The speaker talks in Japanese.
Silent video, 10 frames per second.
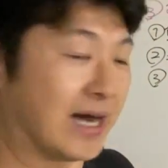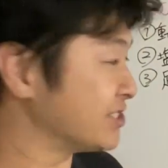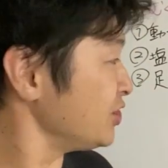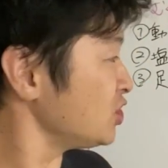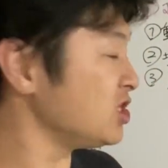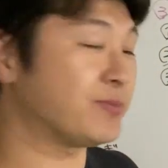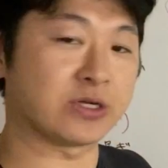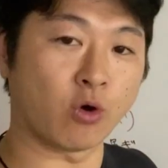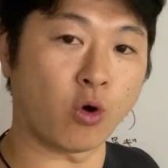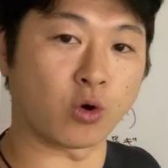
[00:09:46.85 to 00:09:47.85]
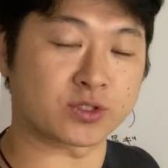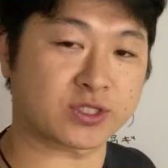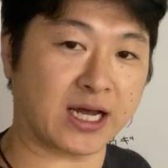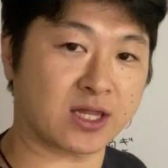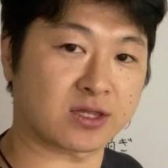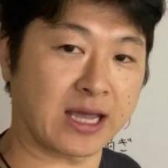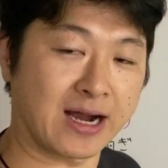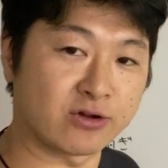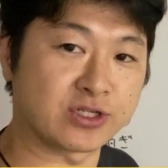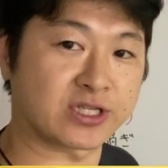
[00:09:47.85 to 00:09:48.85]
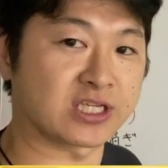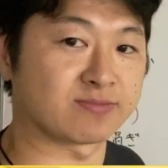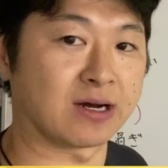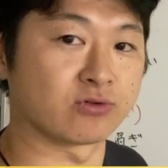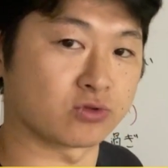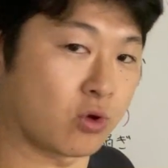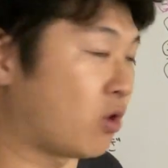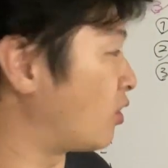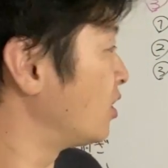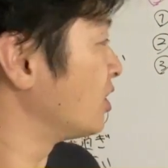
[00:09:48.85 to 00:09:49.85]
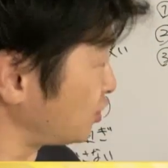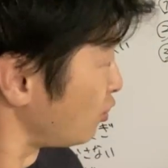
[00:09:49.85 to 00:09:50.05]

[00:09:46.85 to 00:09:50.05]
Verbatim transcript: 足首を使って歩いてしまうと、